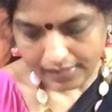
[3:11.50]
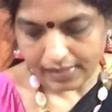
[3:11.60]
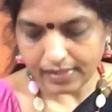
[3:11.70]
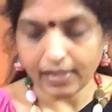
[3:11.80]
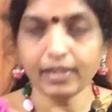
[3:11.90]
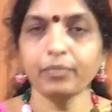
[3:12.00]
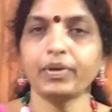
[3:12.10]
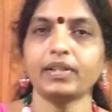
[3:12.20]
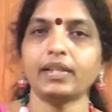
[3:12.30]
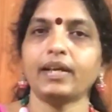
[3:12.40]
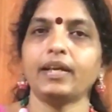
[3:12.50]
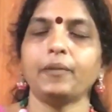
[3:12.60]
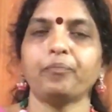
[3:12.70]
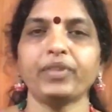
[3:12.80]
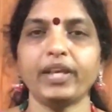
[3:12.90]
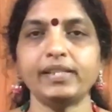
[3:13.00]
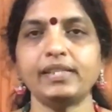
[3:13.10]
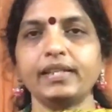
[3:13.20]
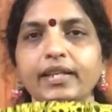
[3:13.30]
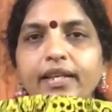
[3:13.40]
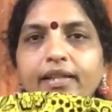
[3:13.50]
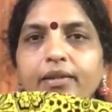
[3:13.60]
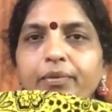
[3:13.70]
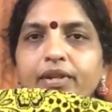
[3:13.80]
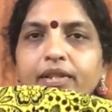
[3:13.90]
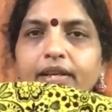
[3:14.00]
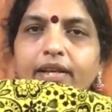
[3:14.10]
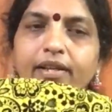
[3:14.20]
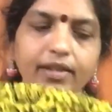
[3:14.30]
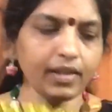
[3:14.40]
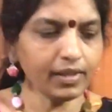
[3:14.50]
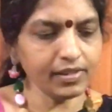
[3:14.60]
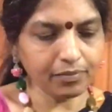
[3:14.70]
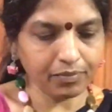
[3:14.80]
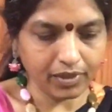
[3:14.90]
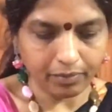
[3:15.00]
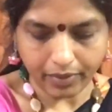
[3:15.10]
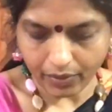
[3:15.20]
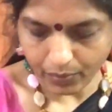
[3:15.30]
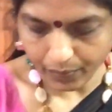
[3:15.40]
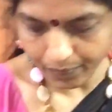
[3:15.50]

ఛార్జెస్ ఎంత పడతాయి ఏ సిటీకి ఎంత పడతాయి అనేది నేను చెప్తాను మీకు